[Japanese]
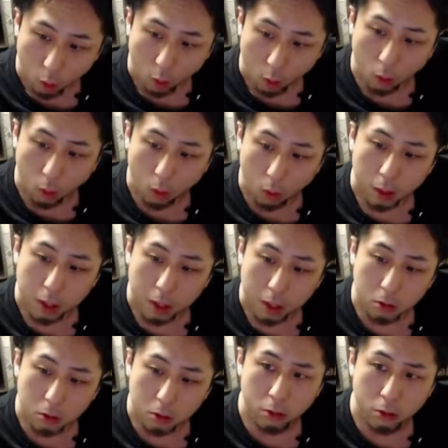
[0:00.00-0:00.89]
俺
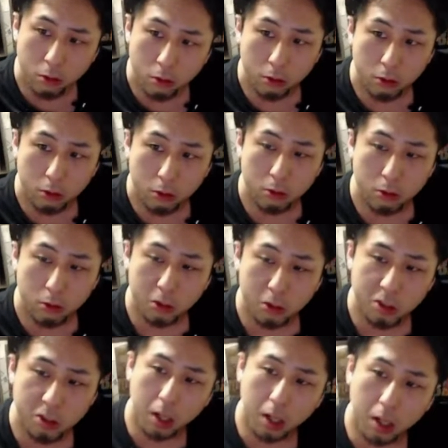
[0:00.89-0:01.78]
とトゥルーを
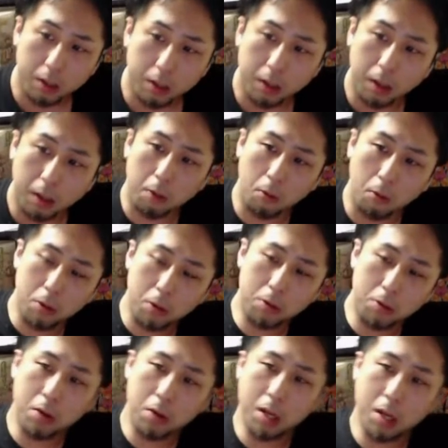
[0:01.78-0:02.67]
したかったら俺
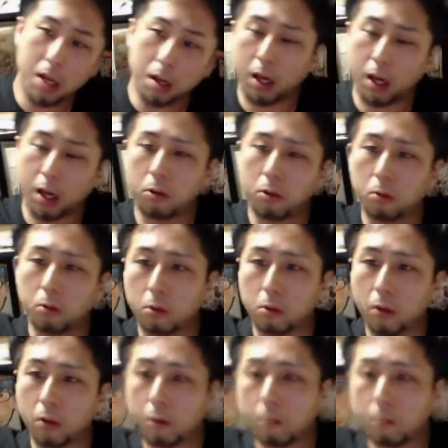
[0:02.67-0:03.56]
とリアルで会うこ
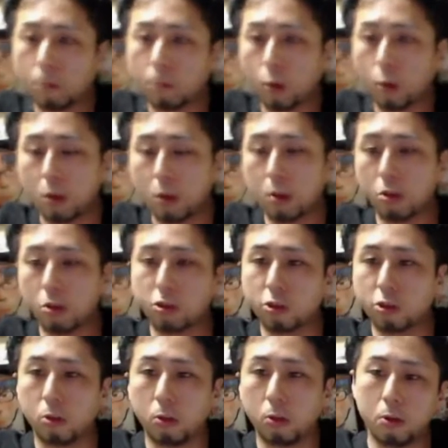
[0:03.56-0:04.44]
とだよ。俺と
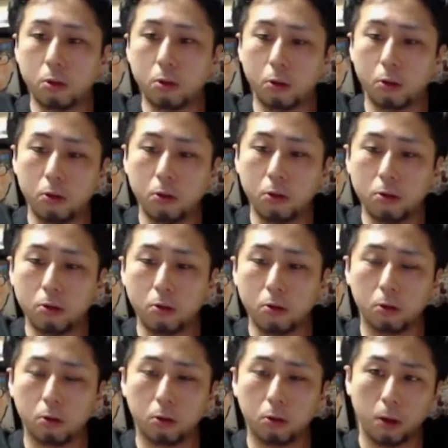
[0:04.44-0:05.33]
情報を共有す
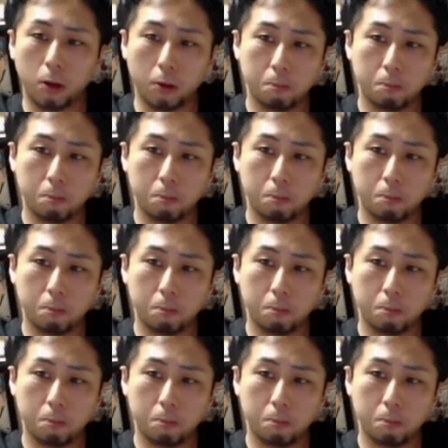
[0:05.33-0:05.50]
ることだよ。